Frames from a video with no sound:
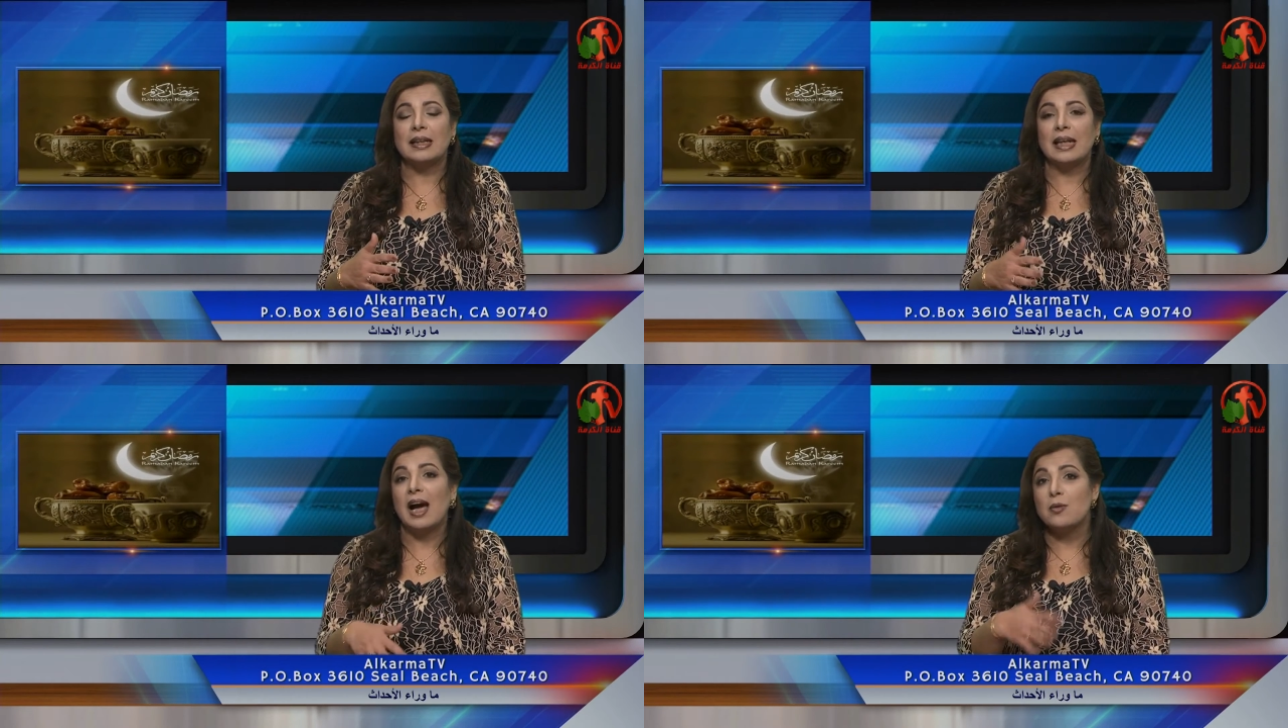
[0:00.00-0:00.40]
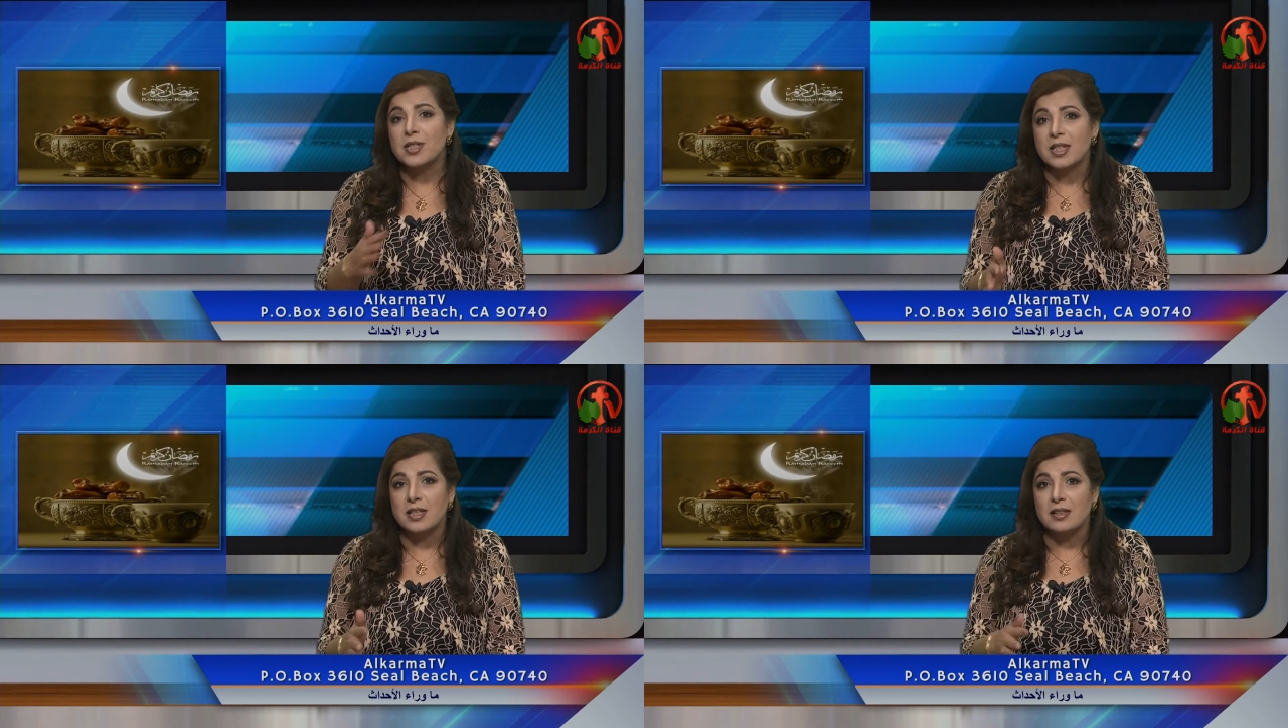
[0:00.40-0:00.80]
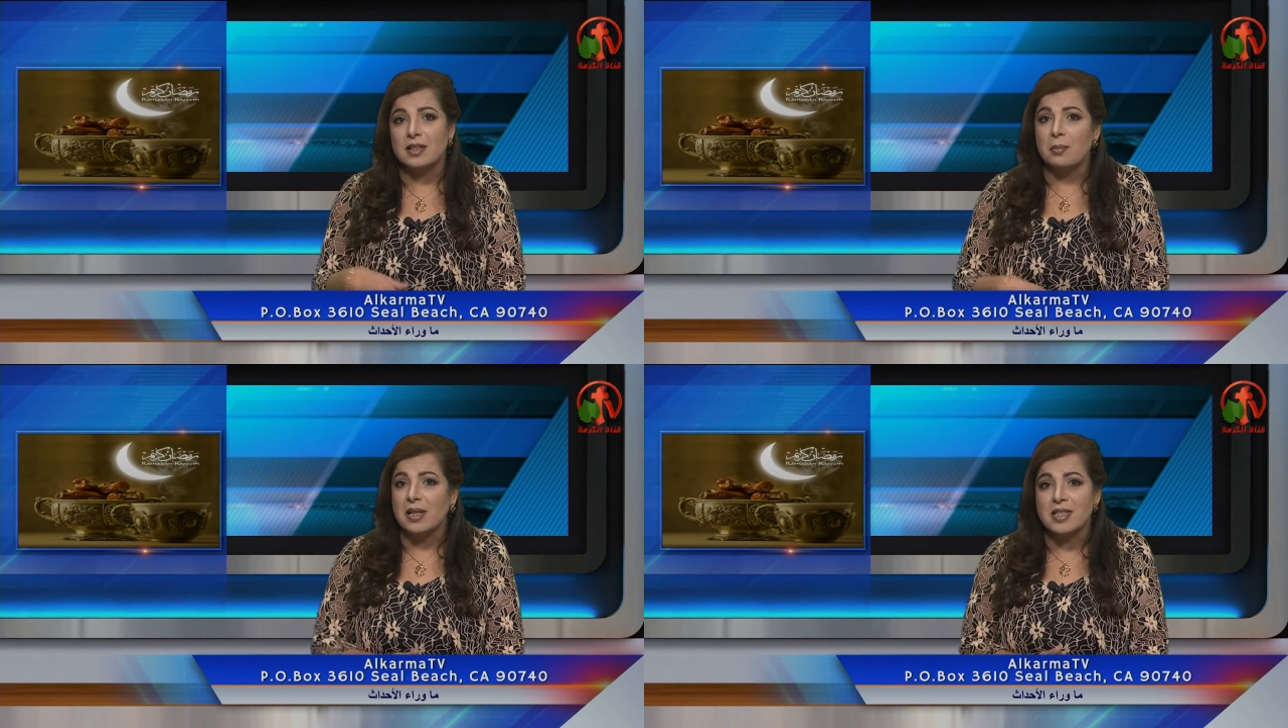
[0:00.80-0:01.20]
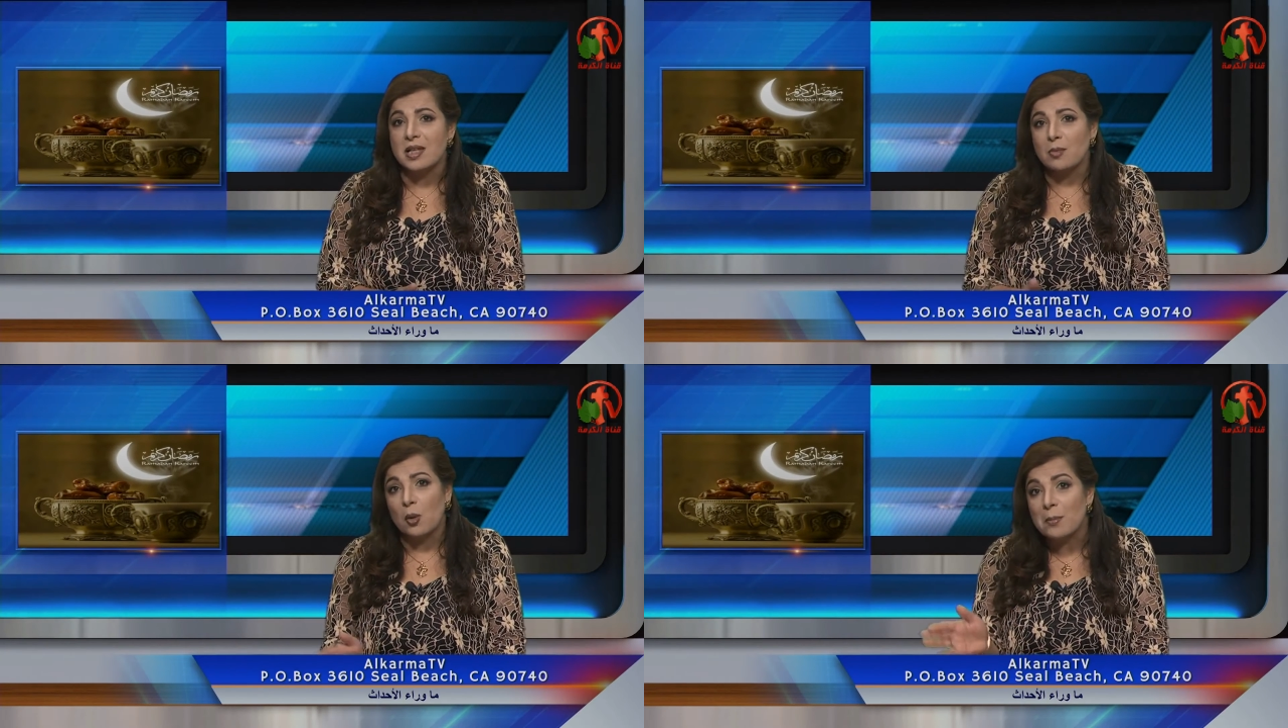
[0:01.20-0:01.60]
الحوثيين طبعا
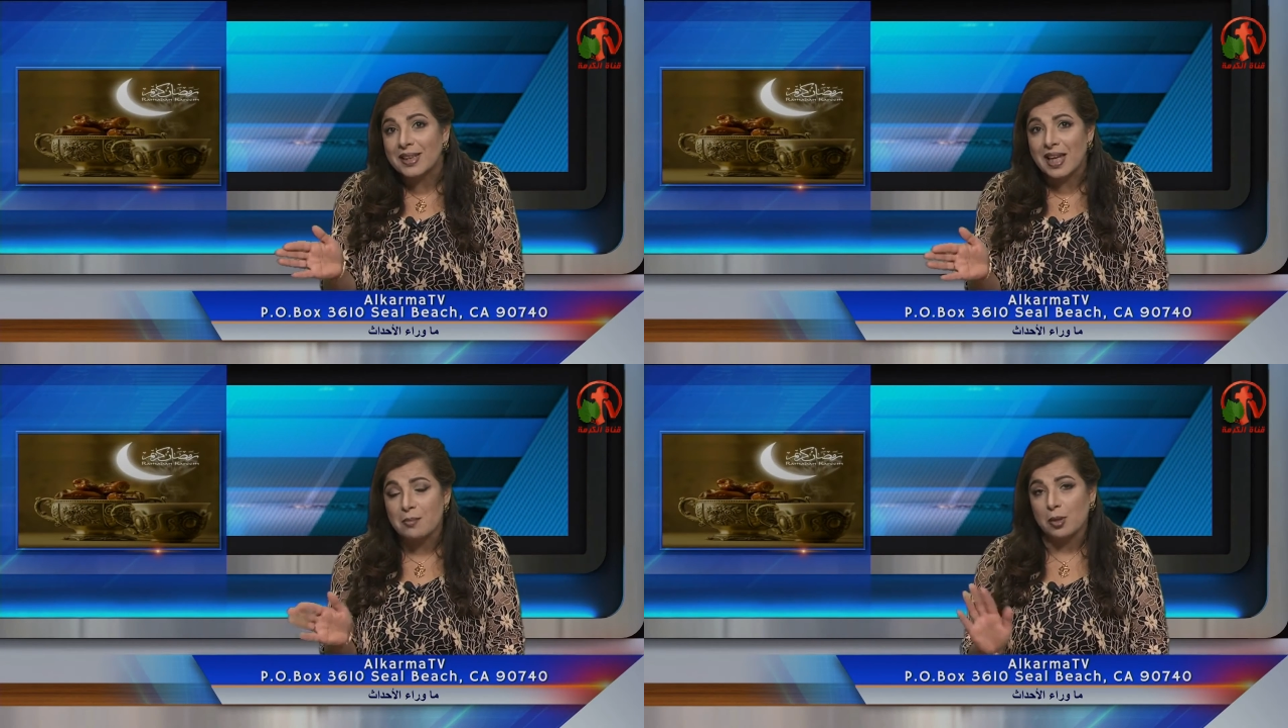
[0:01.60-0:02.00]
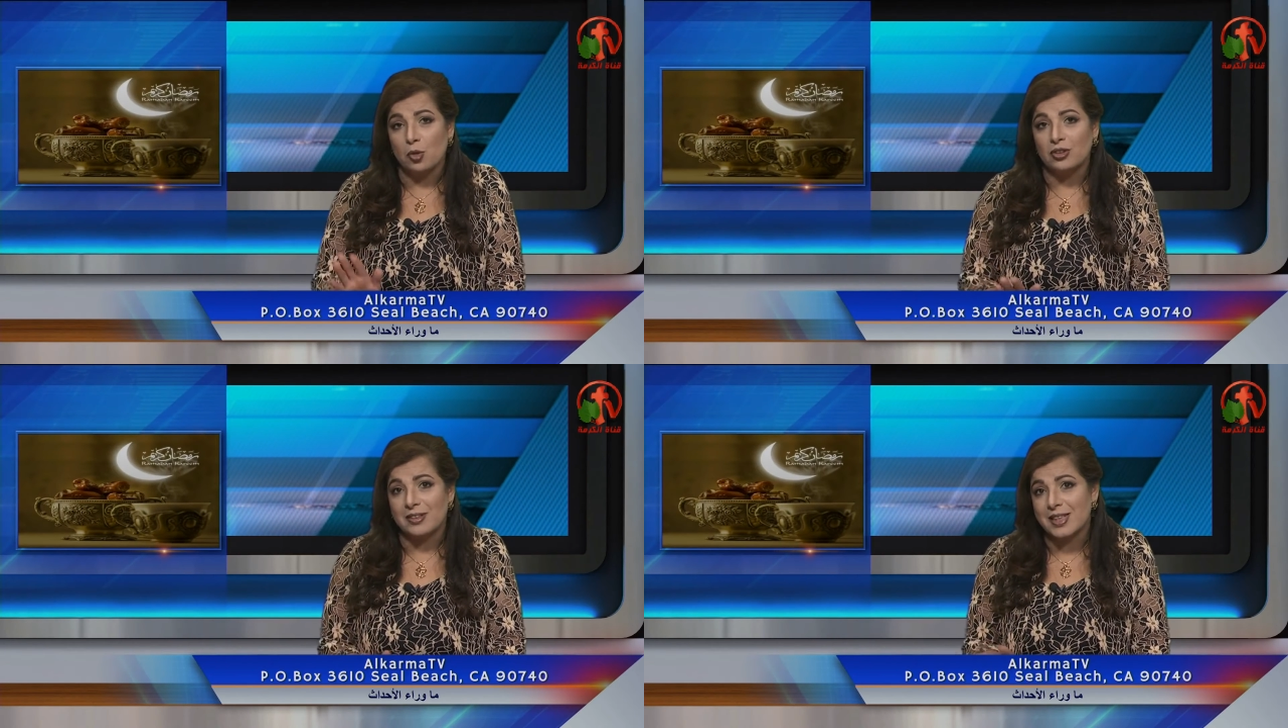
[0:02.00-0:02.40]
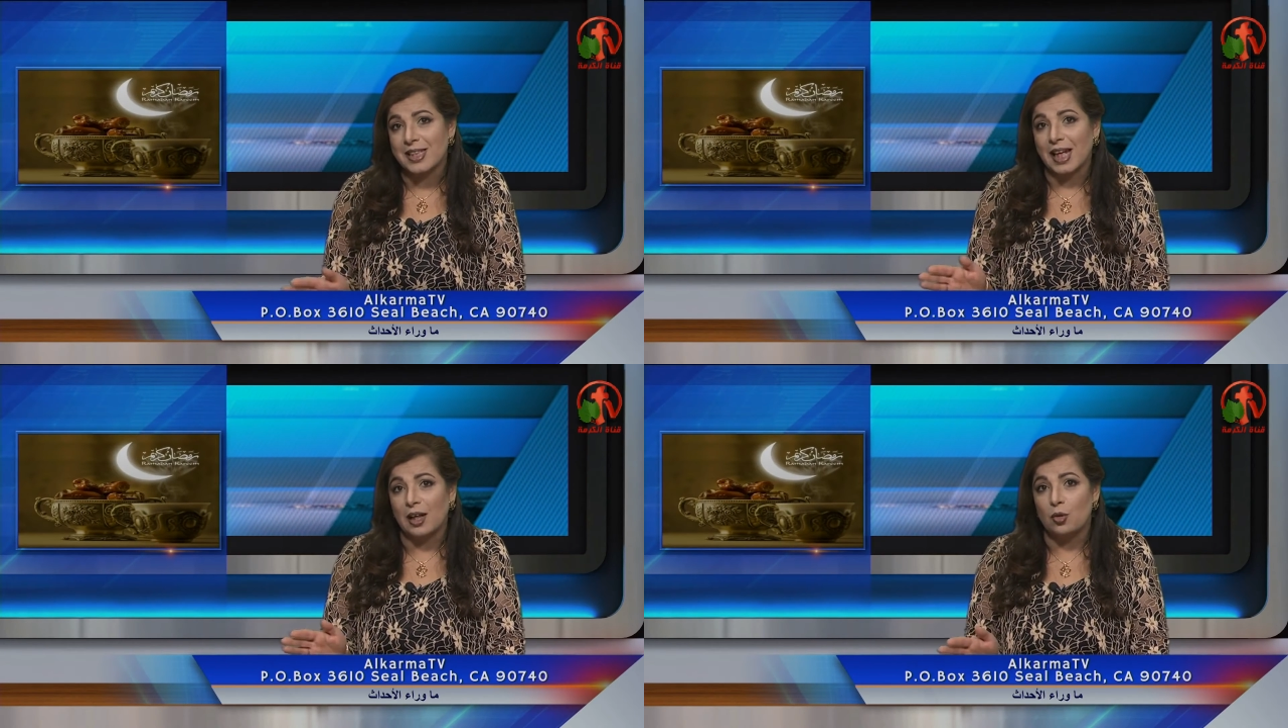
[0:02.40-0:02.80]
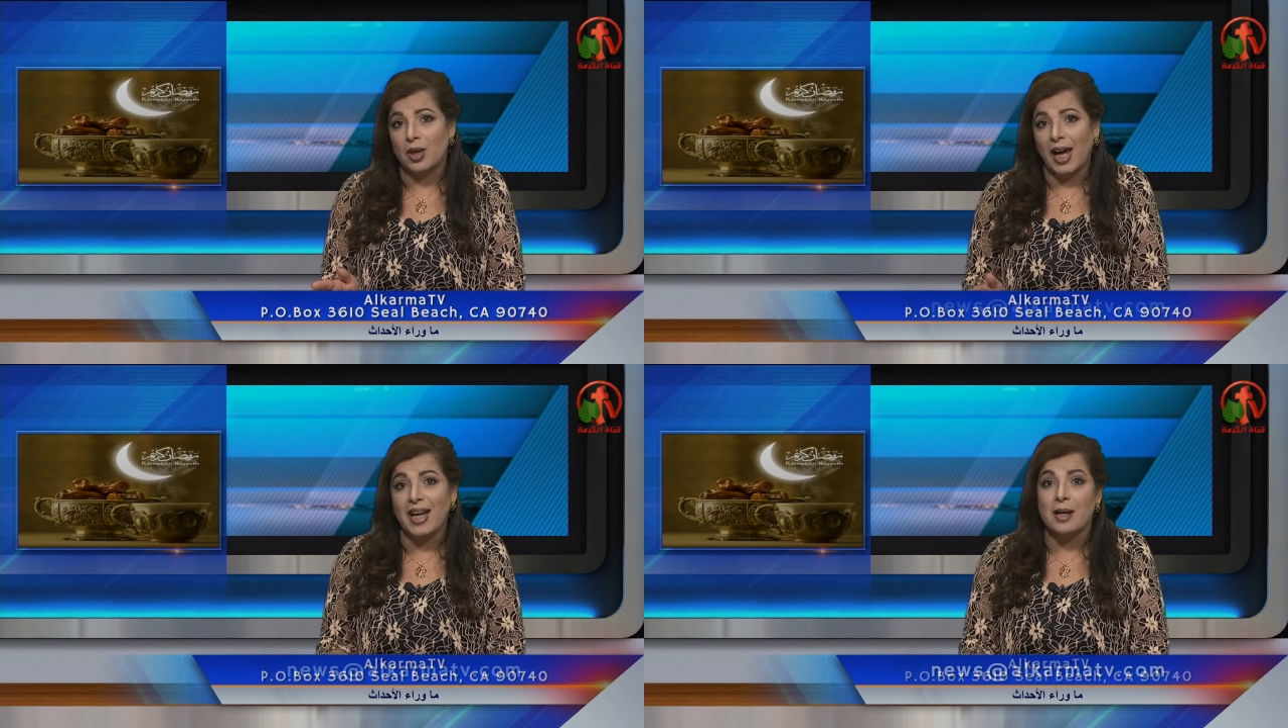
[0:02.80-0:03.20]
زي ما هم دايما معترضين على
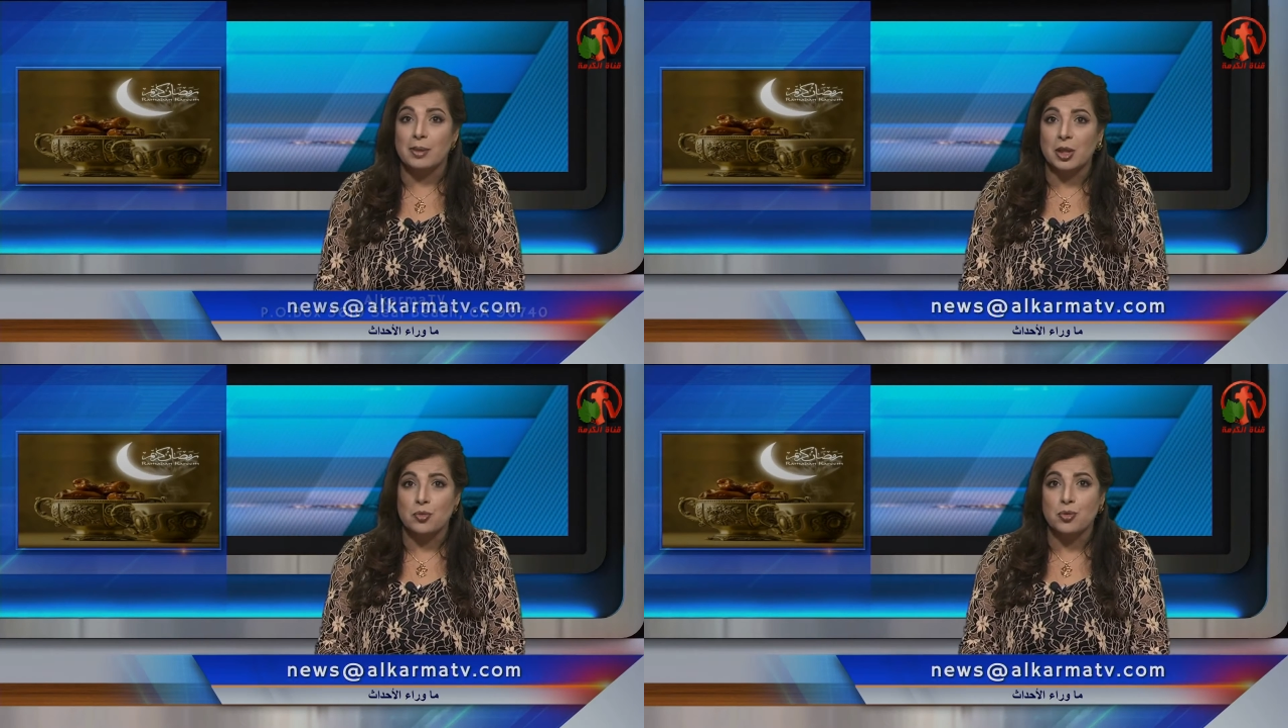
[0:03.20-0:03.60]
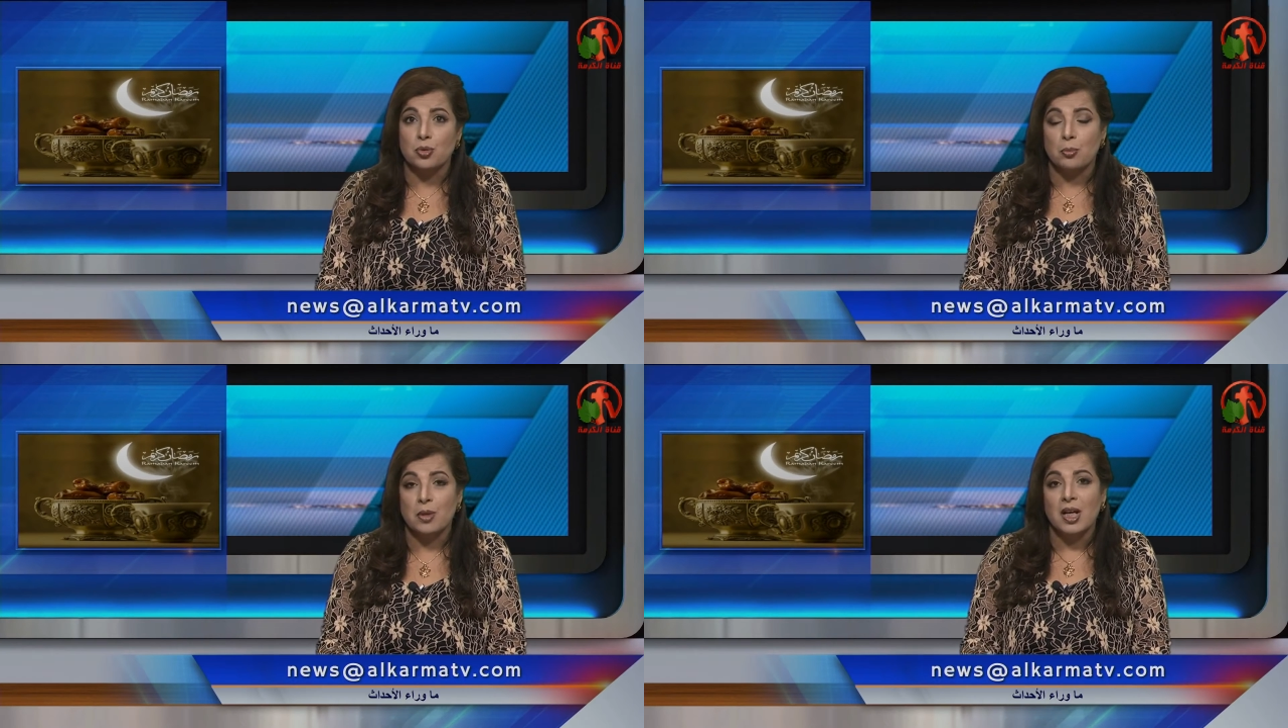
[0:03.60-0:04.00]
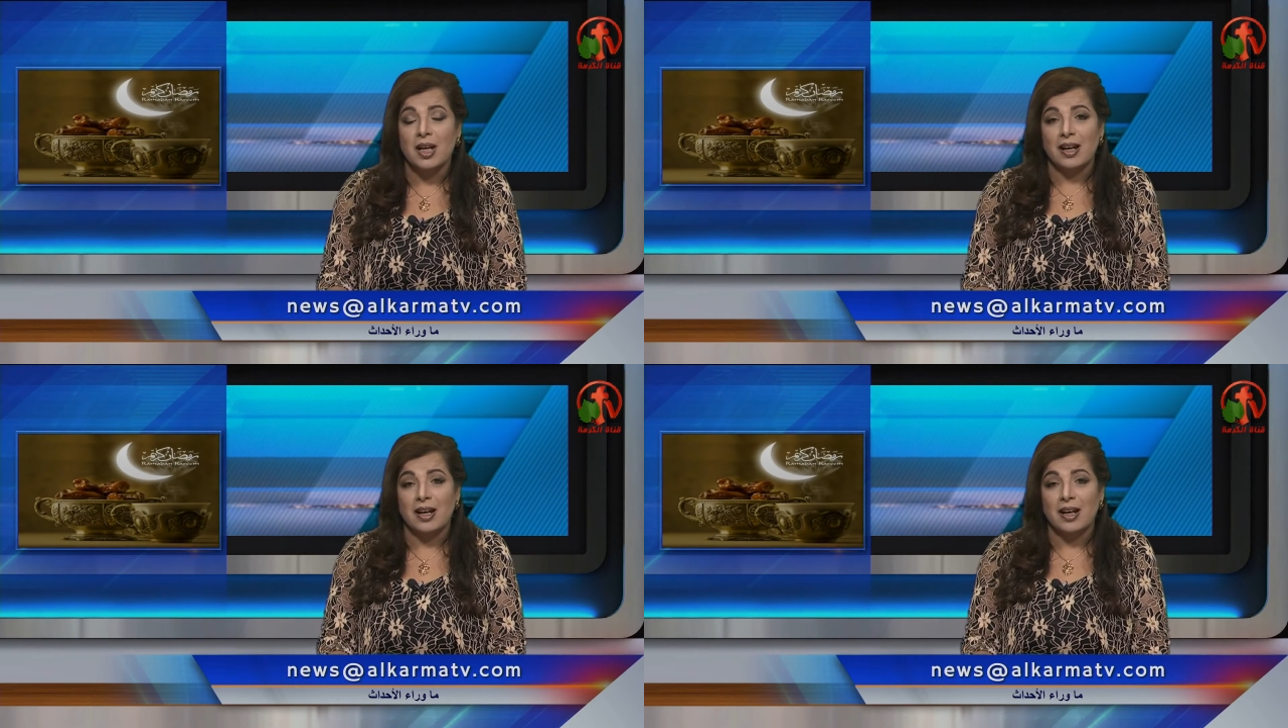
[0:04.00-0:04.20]
كل حاجه بداوا الصوم